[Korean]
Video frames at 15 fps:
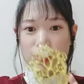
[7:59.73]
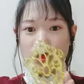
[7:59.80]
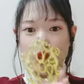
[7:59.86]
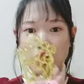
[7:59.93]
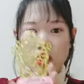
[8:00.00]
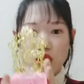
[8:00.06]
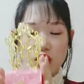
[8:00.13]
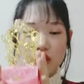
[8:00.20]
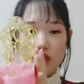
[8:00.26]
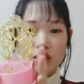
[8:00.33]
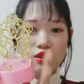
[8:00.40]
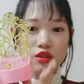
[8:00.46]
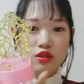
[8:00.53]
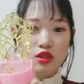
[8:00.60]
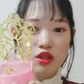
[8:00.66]
이
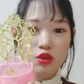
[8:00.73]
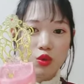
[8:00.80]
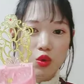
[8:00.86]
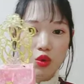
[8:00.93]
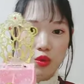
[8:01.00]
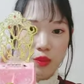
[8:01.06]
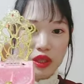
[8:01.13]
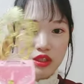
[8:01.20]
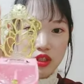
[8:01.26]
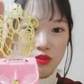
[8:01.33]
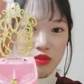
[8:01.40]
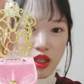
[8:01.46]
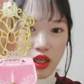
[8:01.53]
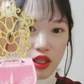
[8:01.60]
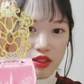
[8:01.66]
세인트 코롱
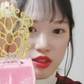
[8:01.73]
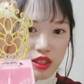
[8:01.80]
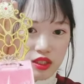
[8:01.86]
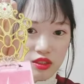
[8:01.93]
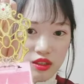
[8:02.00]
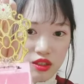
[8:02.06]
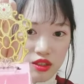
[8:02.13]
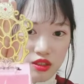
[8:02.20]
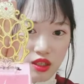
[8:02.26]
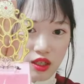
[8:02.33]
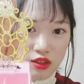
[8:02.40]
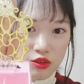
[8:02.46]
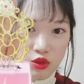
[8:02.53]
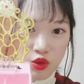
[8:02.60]
받침대까지 같이 있다는